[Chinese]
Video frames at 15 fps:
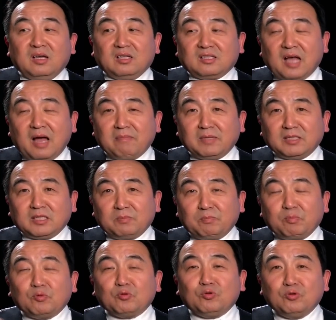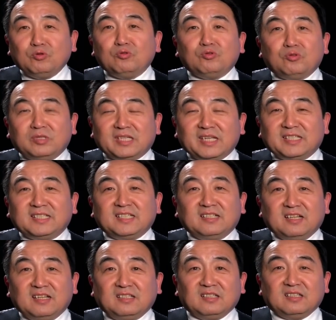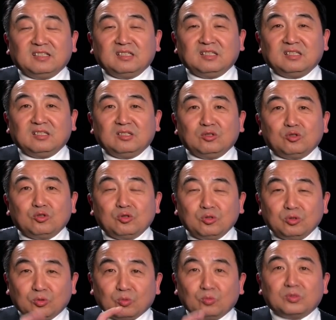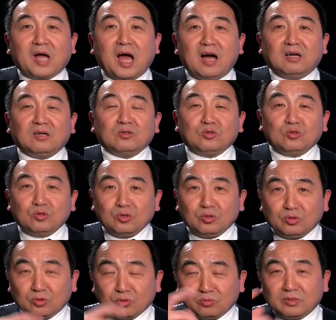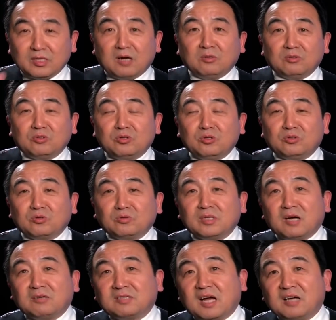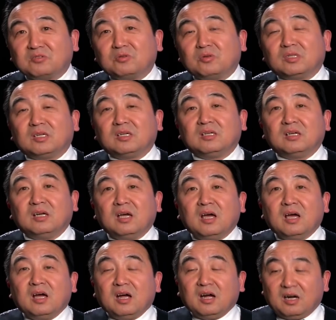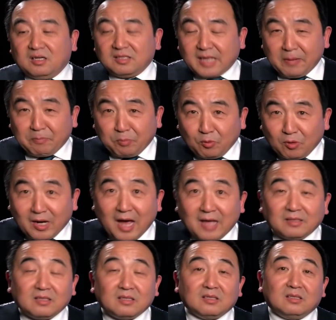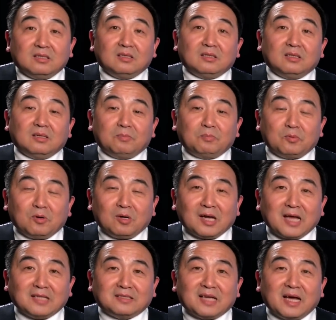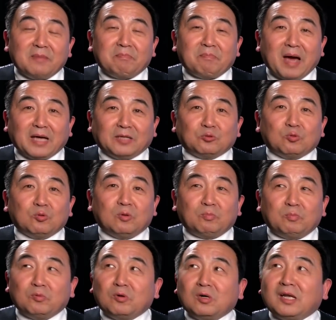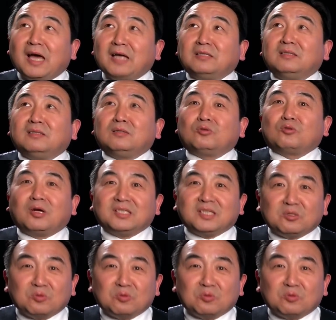他们是不允许这些人去赌场、去宗教、去宗教场所。而在波兰，波兰在摆脱波兰。团结